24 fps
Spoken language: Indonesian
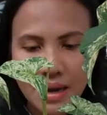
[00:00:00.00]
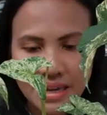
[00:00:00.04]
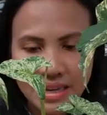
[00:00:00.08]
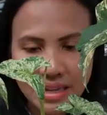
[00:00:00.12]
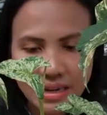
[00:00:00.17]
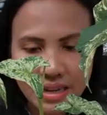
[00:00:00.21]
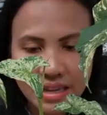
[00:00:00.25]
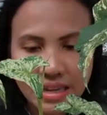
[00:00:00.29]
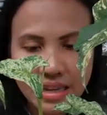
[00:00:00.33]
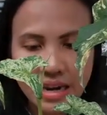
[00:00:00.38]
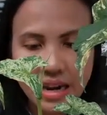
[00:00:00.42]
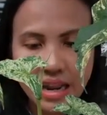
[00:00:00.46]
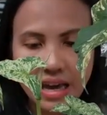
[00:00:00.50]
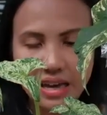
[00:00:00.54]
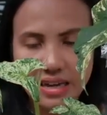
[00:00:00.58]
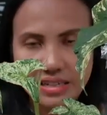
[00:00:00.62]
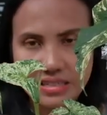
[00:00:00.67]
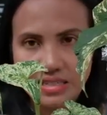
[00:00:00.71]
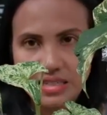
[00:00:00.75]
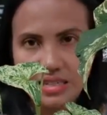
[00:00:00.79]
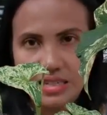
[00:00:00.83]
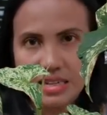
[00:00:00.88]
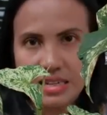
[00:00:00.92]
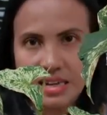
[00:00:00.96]
makin
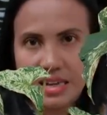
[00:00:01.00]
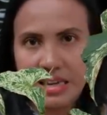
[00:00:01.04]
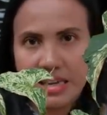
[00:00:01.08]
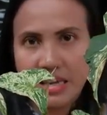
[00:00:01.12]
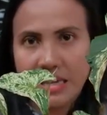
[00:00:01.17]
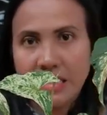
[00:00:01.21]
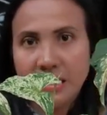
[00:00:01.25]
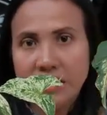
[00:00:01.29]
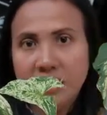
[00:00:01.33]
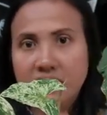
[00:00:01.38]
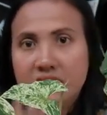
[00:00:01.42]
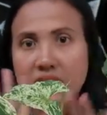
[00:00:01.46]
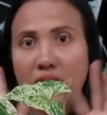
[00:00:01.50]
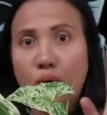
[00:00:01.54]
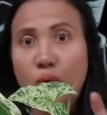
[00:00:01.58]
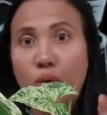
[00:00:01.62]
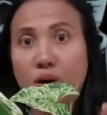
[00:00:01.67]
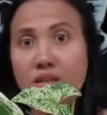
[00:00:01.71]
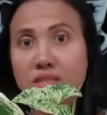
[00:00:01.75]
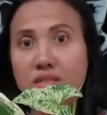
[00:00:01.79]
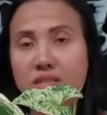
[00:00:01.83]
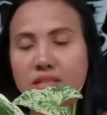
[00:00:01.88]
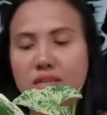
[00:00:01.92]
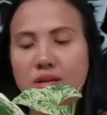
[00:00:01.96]
hilang, jadi kayak
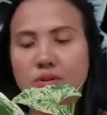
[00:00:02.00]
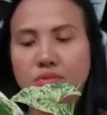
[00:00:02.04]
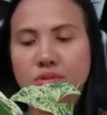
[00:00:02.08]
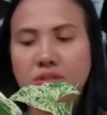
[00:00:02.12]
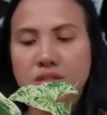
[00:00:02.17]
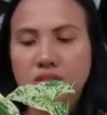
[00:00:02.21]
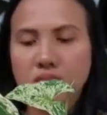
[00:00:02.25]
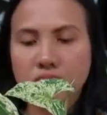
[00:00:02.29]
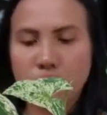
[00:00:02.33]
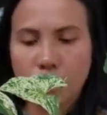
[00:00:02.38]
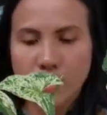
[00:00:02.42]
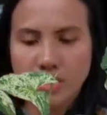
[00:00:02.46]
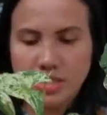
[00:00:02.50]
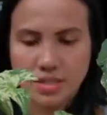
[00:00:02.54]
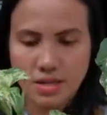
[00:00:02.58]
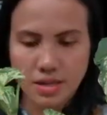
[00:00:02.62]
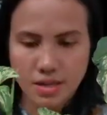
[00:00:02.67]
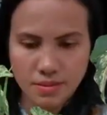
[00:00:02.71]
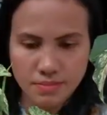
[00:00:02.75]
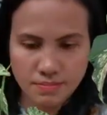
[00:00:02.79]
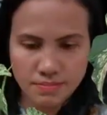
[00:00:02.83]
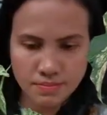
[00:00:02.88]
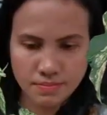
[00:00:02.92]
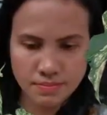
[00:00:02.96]
hijau aja daun hijau
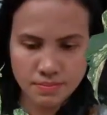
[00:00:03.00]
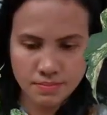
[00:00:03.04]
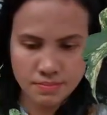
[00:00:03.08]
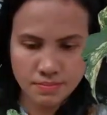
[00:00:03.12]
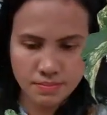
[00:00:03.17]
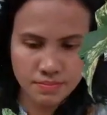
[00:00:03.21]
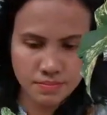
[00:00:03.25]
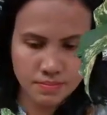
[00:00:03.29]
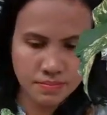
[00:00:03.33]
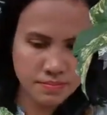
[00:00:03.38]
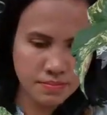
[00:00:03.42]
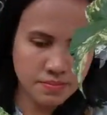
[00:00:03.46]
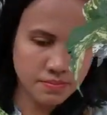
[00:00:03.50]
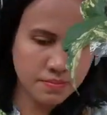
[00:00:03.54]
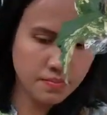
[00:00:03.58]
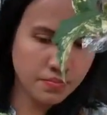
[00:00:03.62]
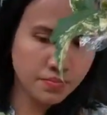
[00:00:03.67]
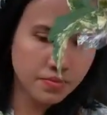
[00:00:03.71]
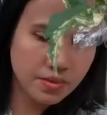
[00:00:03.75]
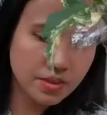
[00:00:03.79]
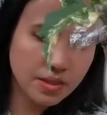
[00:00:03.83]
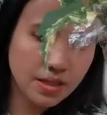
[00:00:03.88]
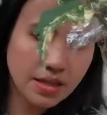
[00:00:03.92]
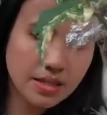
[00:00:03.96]
aja.
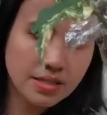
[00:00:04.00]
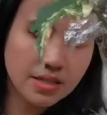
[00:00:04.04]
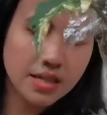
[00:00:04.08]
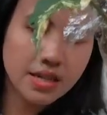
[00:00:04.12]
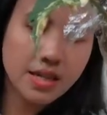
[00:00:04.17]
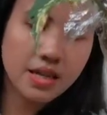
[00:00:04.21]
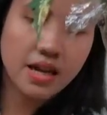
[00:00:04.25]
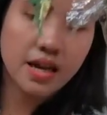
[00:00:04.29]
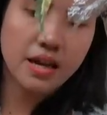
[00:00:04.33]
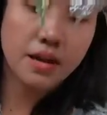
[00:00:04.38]
Nah, jadi